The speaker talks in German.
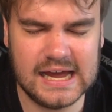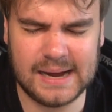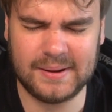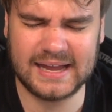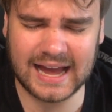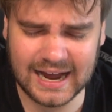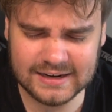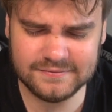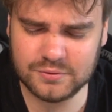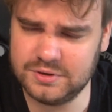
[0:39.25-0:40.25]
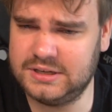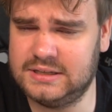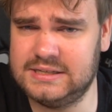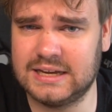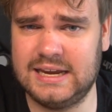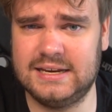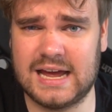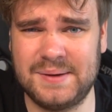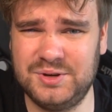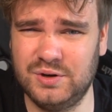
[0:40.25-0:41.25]
Aber gerade wo ich jetzt hier
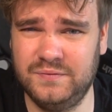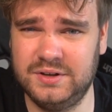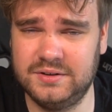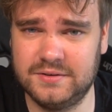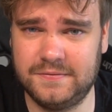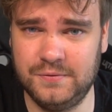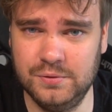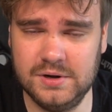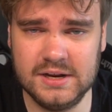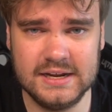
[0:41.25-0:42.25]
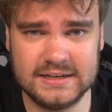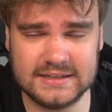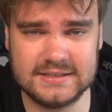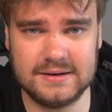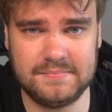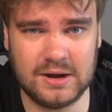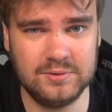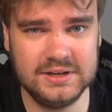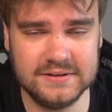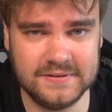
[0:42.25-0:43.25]
rede, habe ich irgendwie ein Gefühl, dass St.
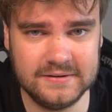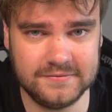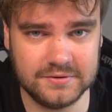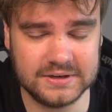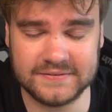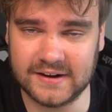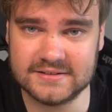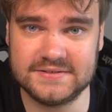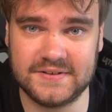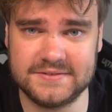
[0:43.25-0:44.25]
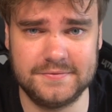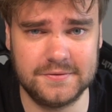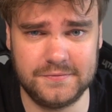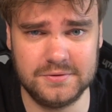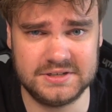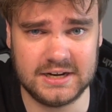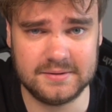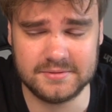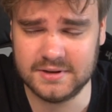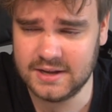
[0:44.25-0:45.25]
Pauli gewinnen würde. Ich weiß nicht, was für ein Gefühl ich
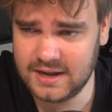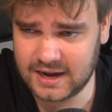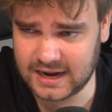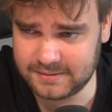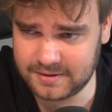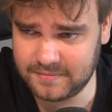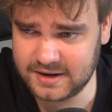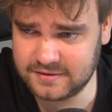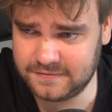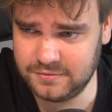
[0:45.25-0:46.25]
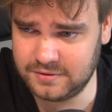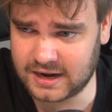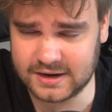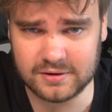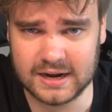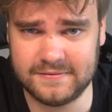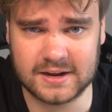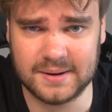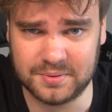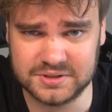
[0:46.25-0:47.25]
habe, aber mein Gefühl kann auch einfach
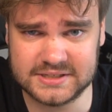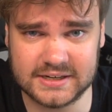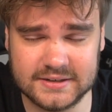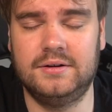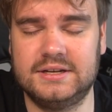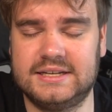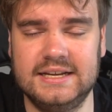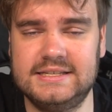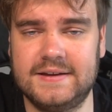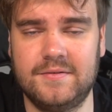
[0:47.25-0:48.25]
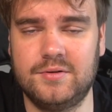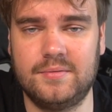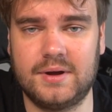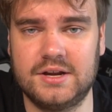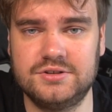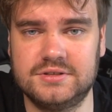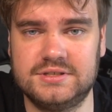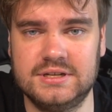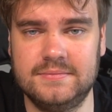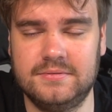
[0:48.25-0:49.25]
kaputt sein. Und ich gehe jetzt hier aber mit einem
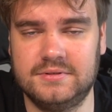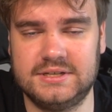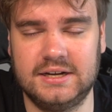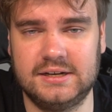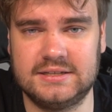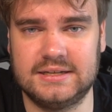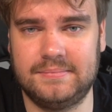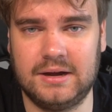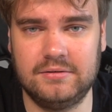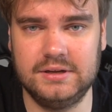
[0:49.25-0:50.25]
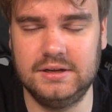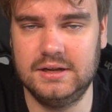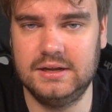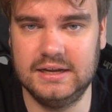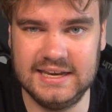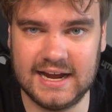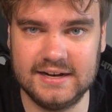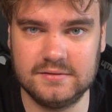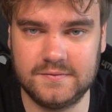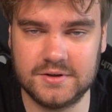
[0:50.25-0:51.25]
Überraschungstipp und sage, dass St. Pauli in der
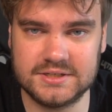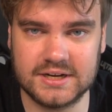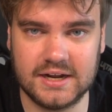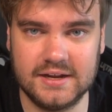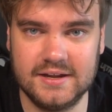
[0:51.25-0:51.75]
alten Försterei